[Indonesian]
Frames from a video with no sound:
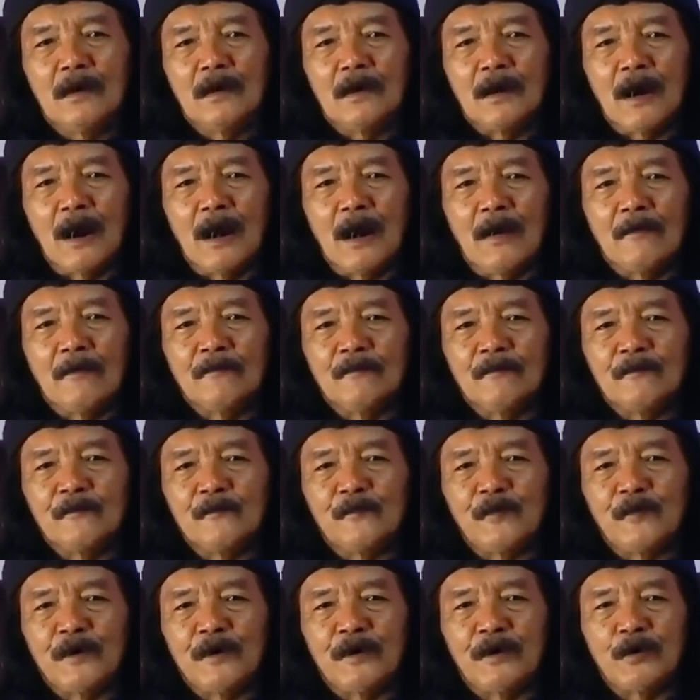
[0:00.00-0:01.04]
Dalam
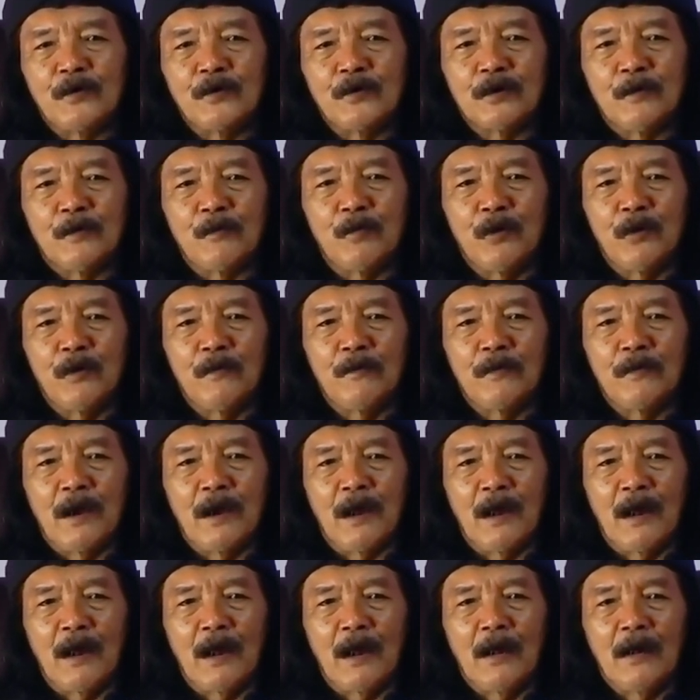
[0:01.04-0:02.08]
video
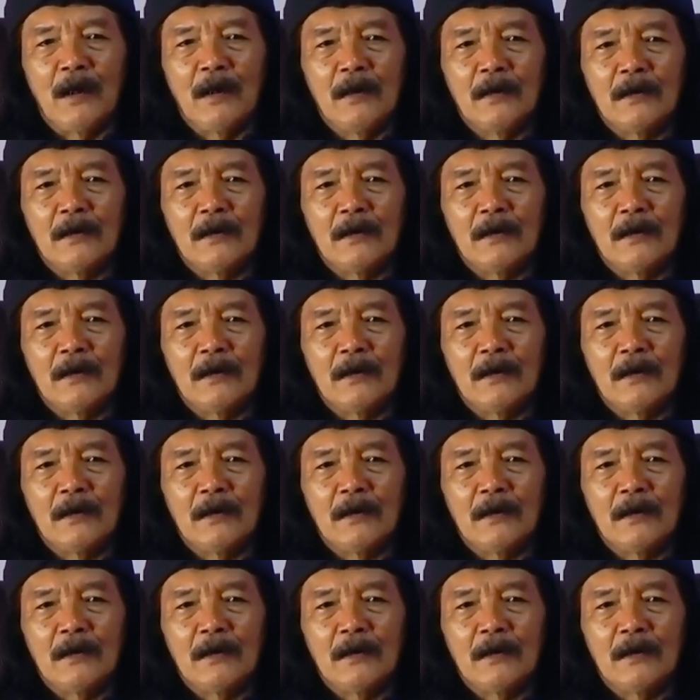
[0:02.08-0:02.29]
sebelumnya